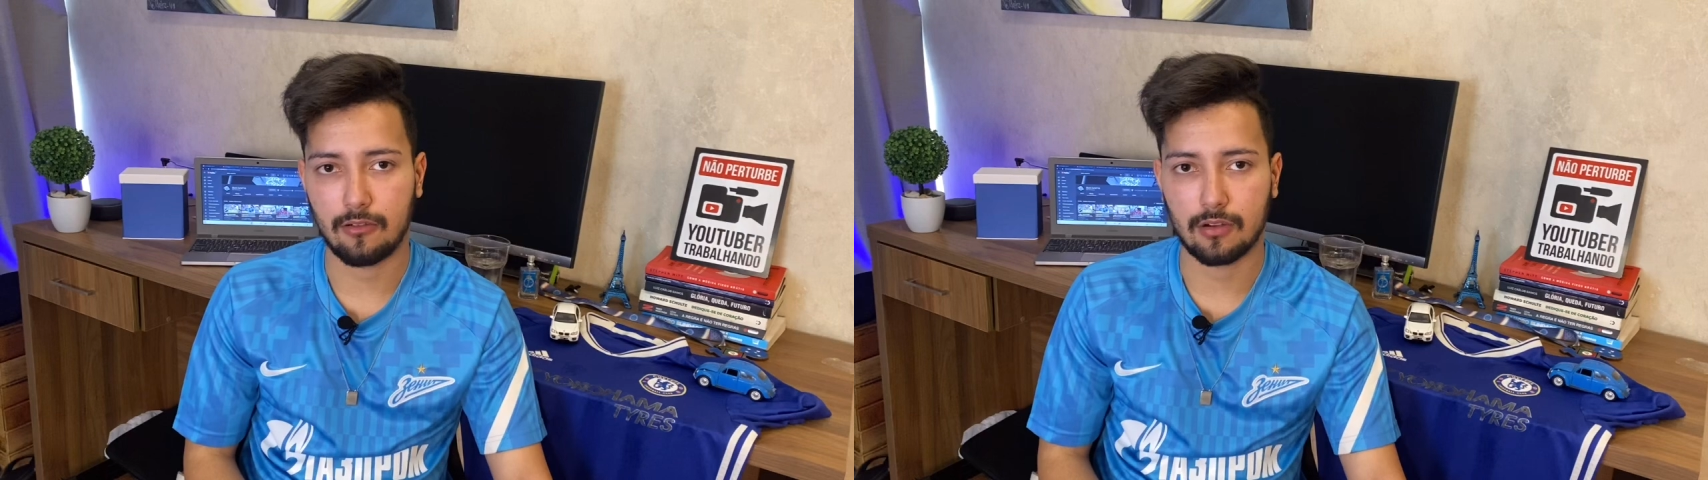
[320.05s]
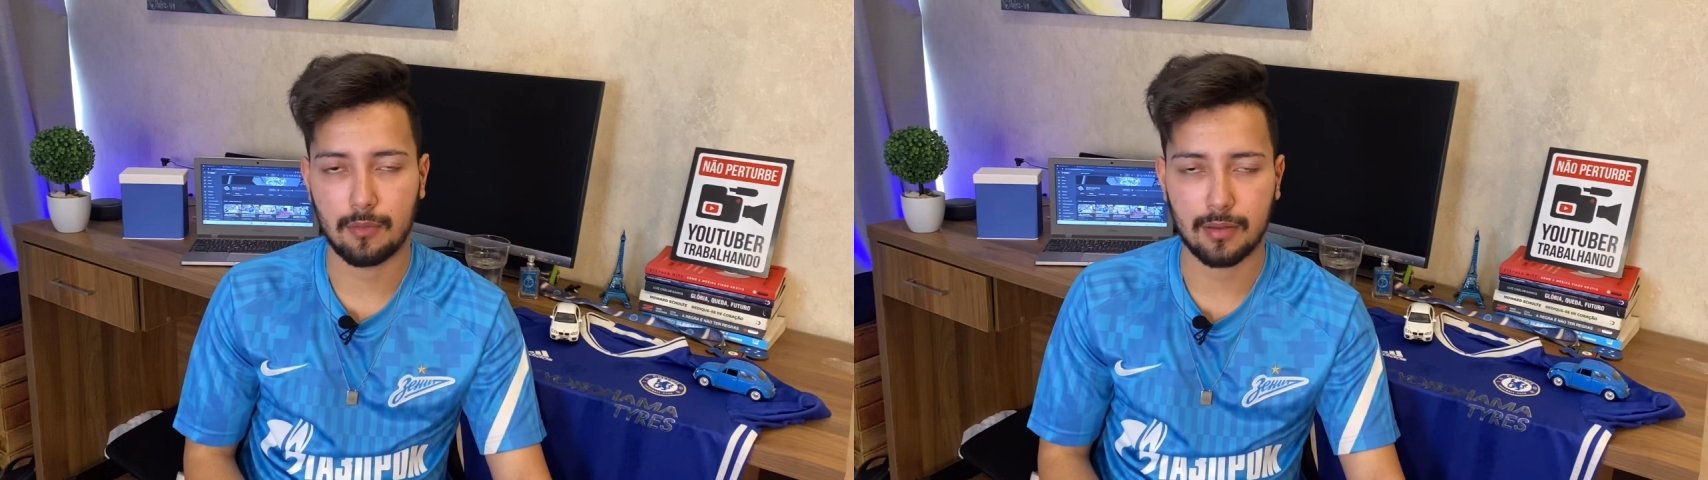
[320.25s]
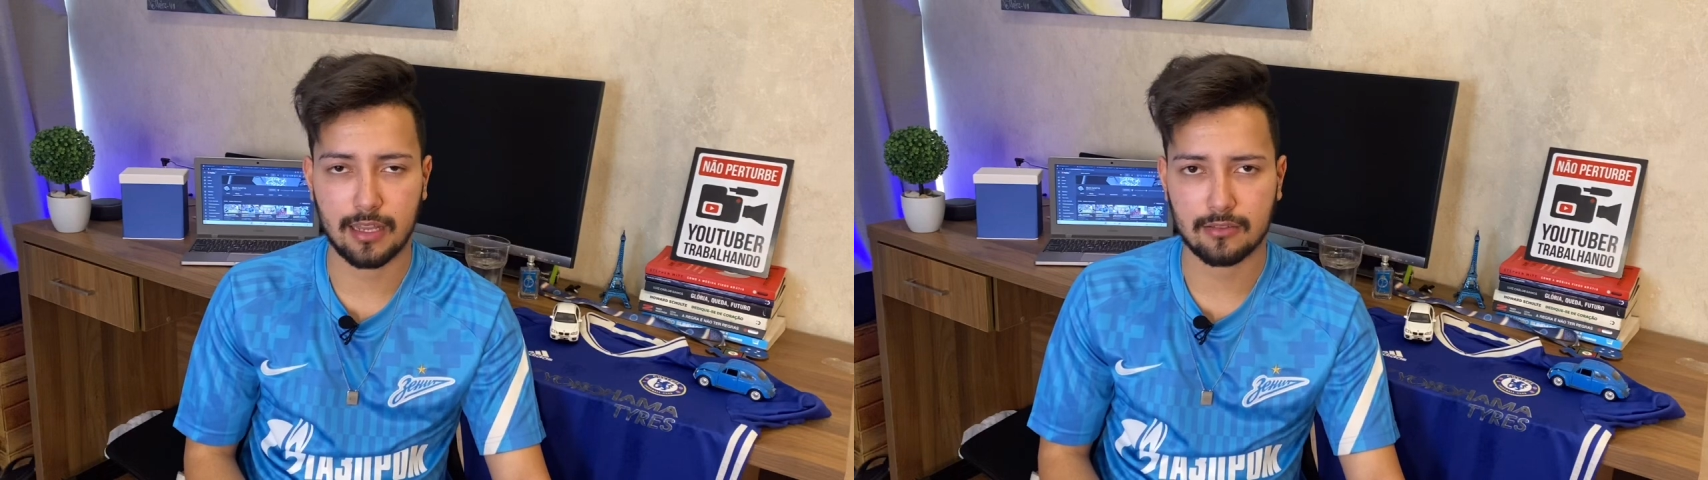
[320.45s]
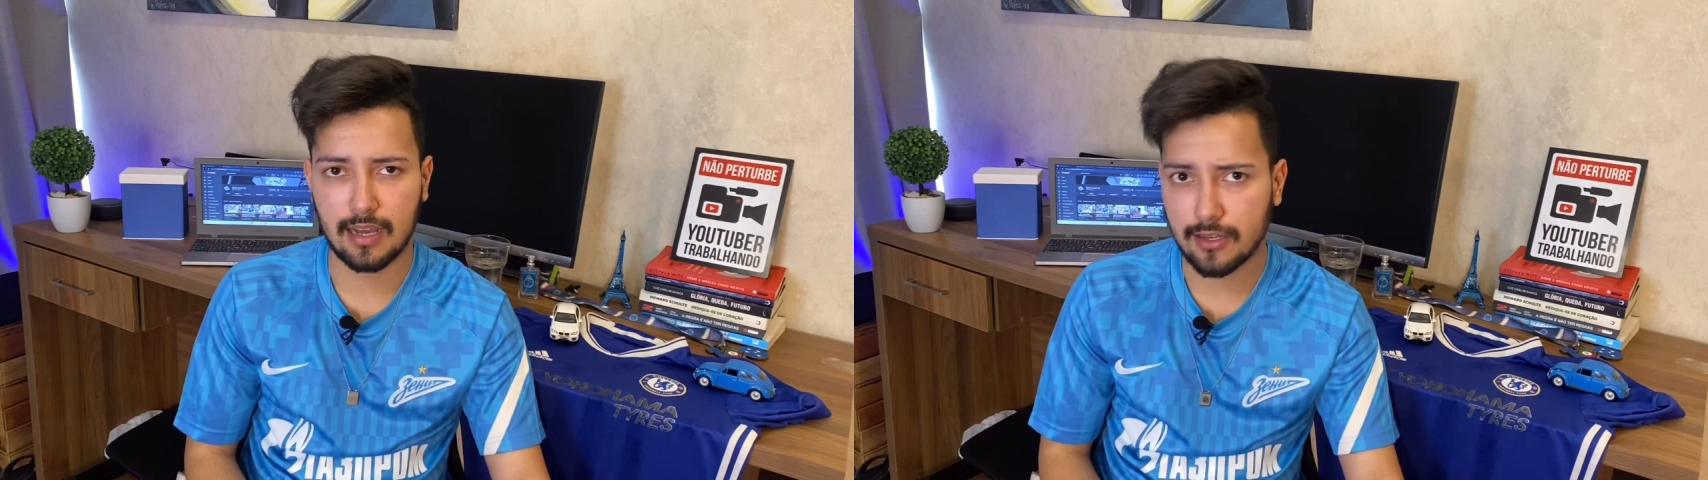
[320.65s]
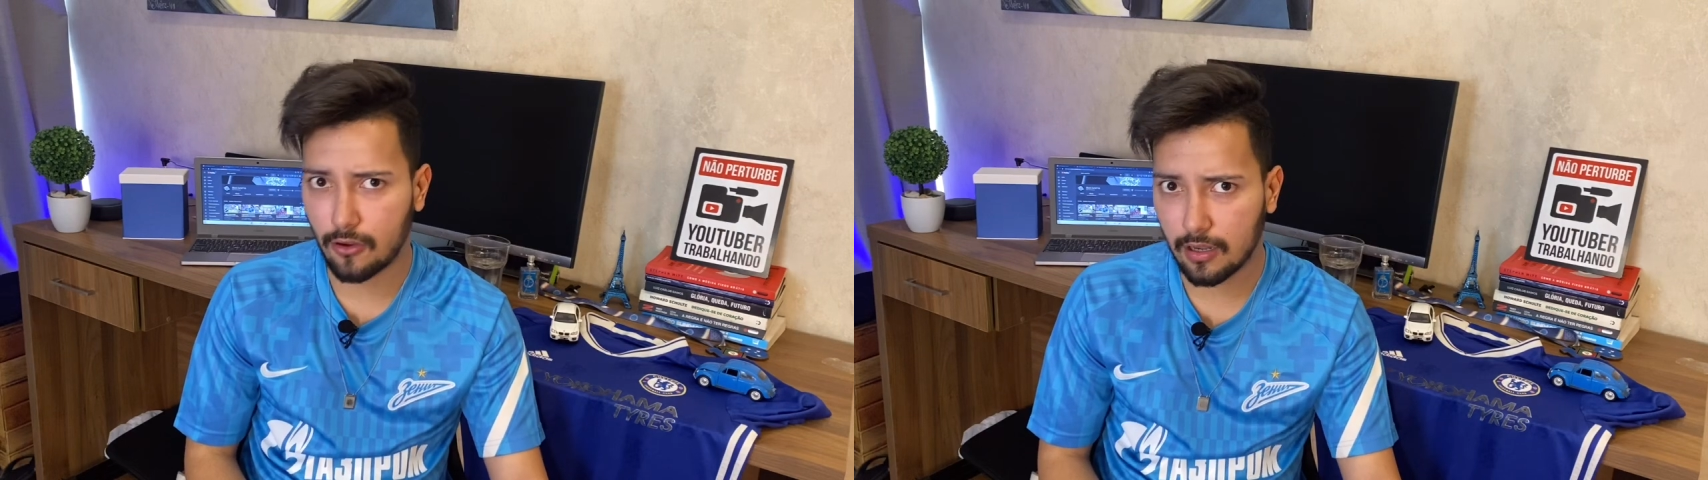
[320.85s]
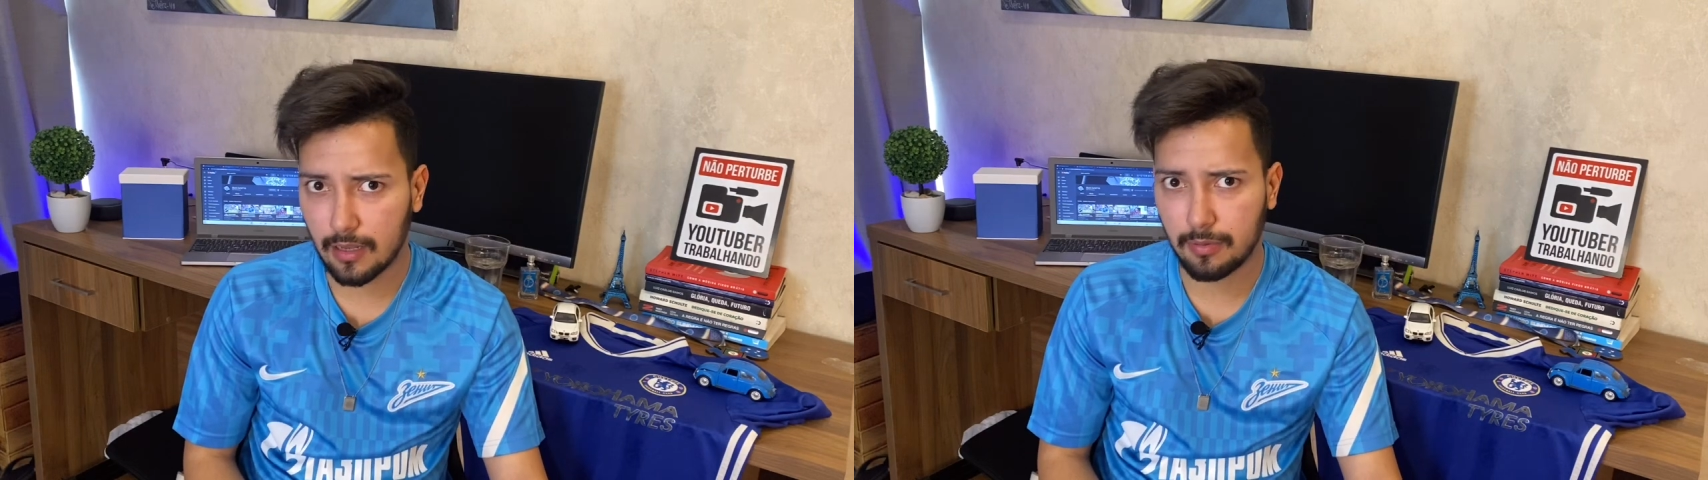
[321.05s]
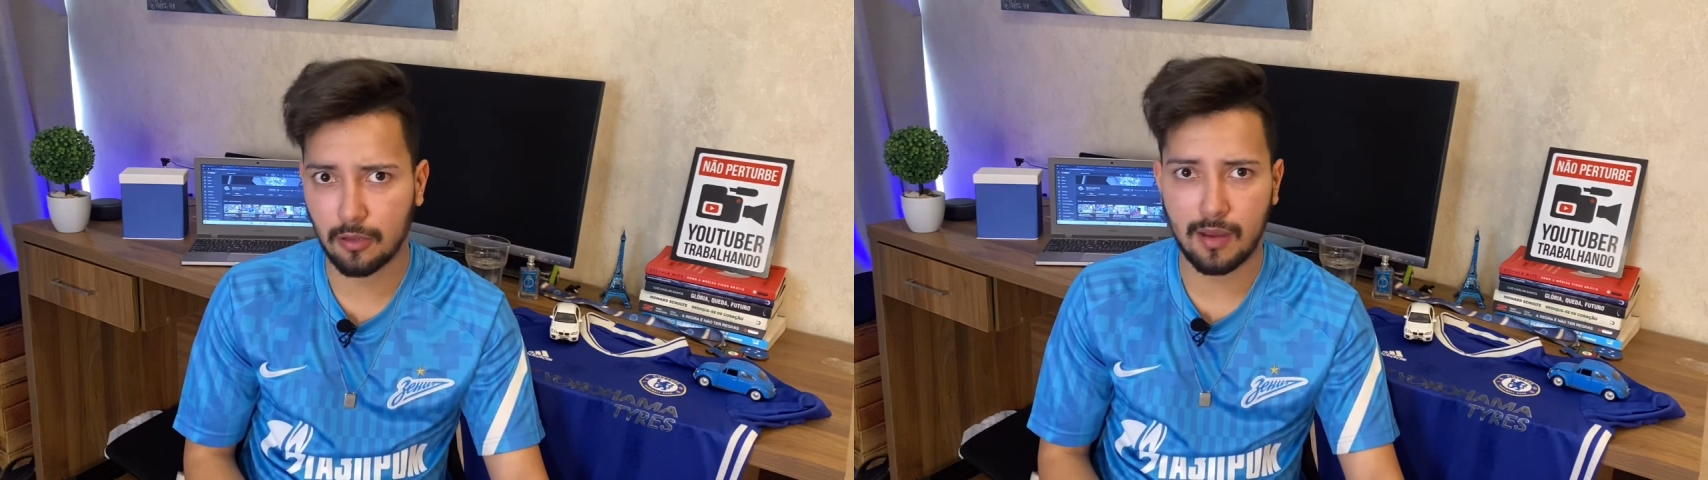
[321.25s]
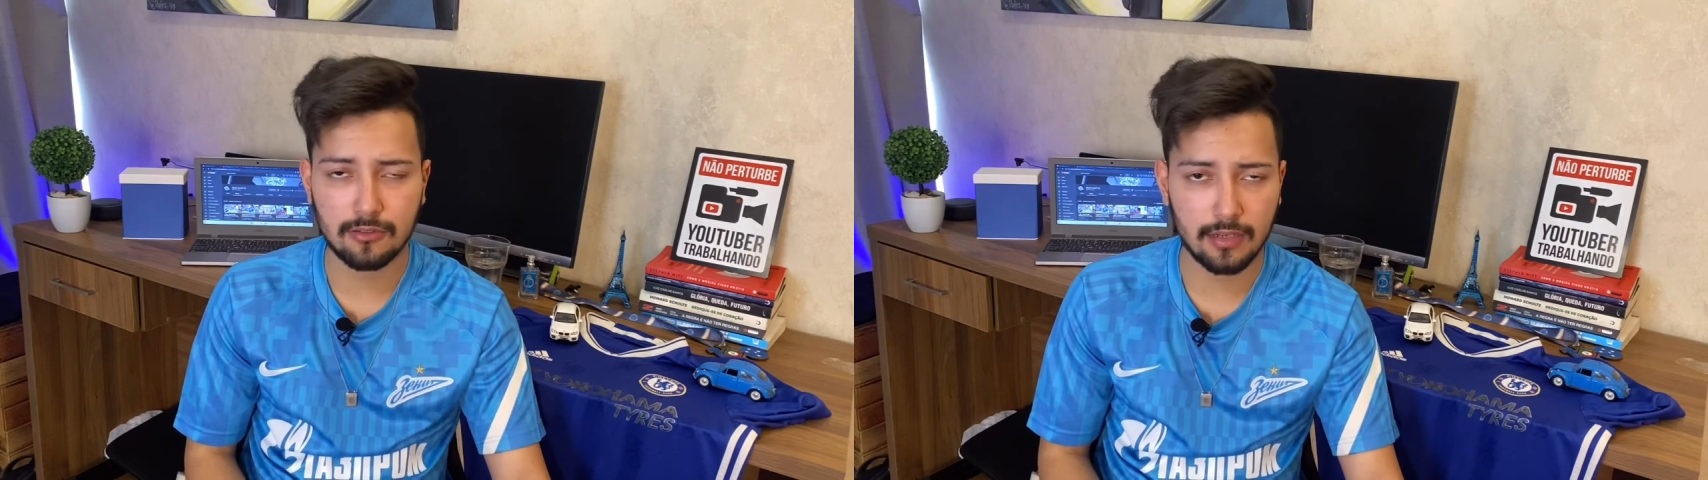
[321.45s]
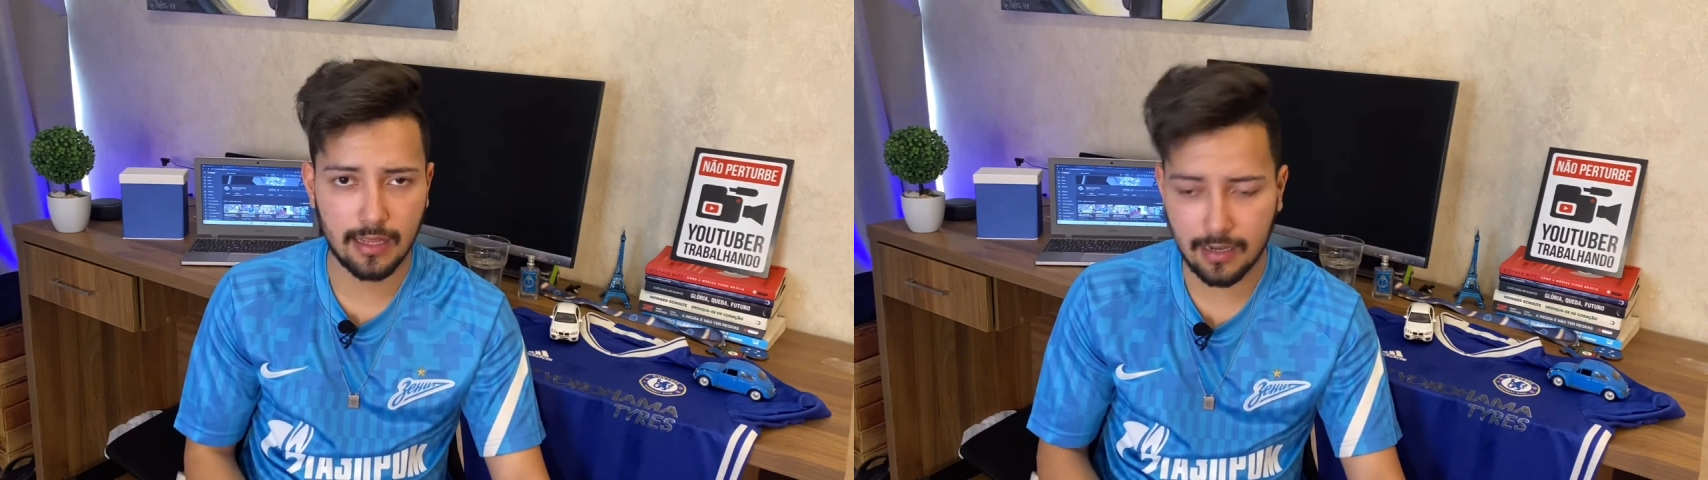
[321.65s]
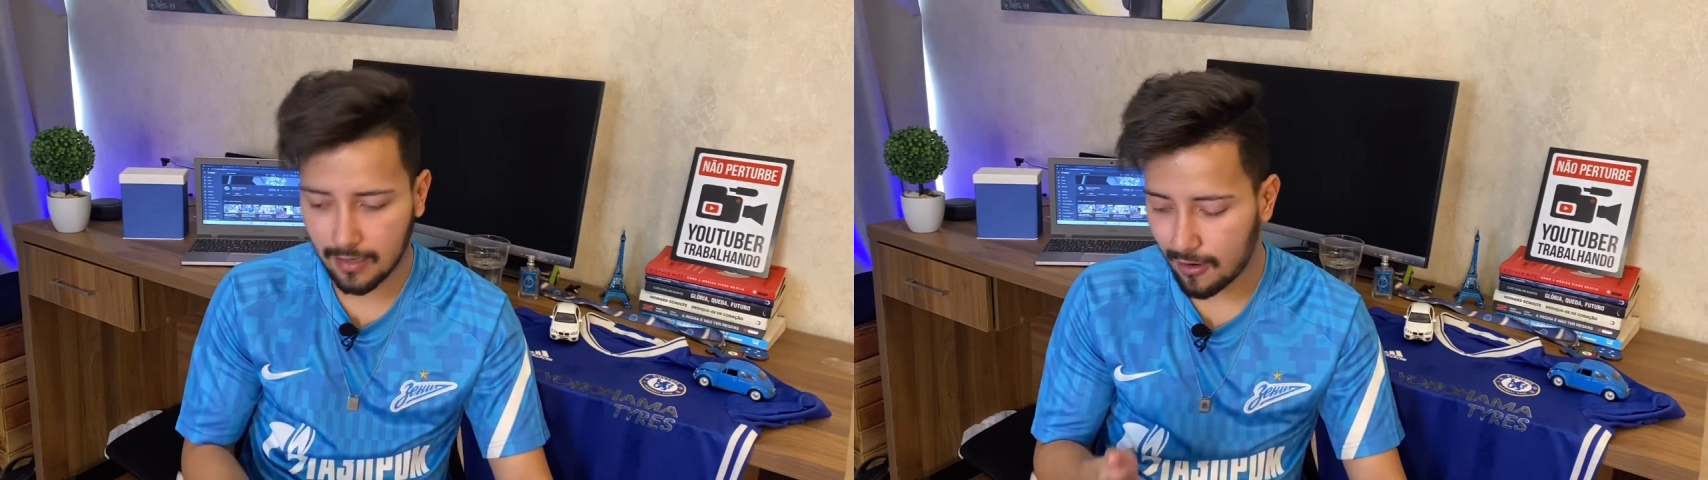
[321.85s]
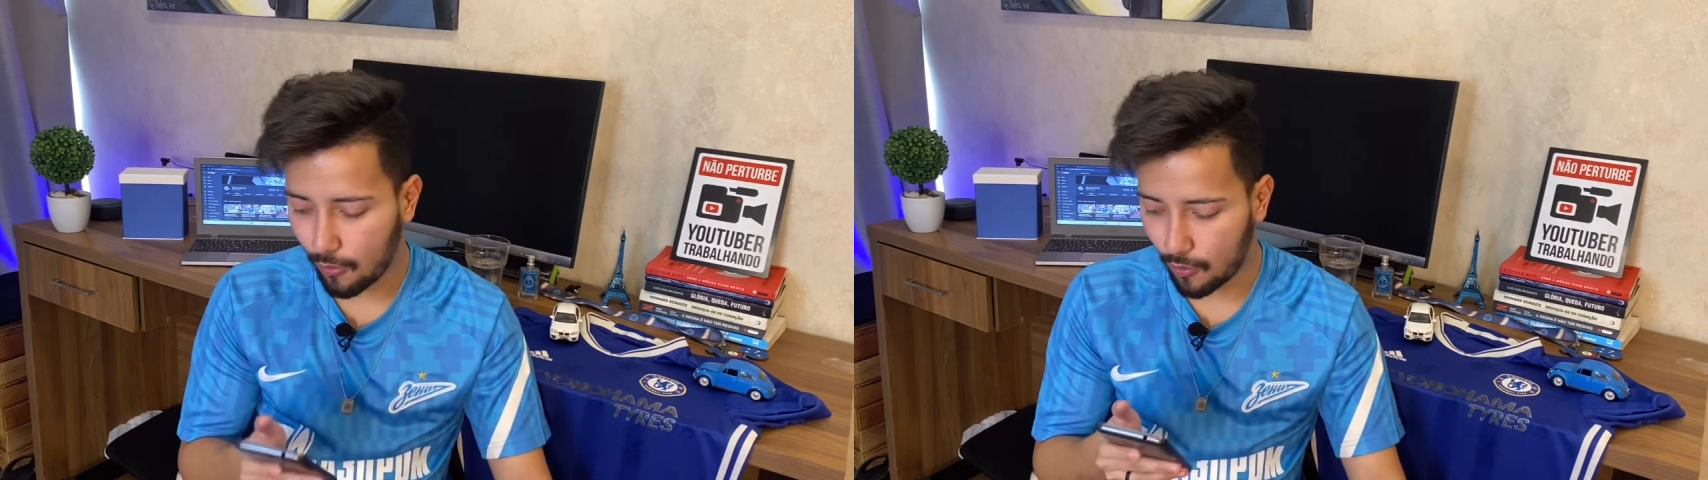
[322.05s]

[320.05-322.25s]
o Campeonato Carioca pelo Madureira,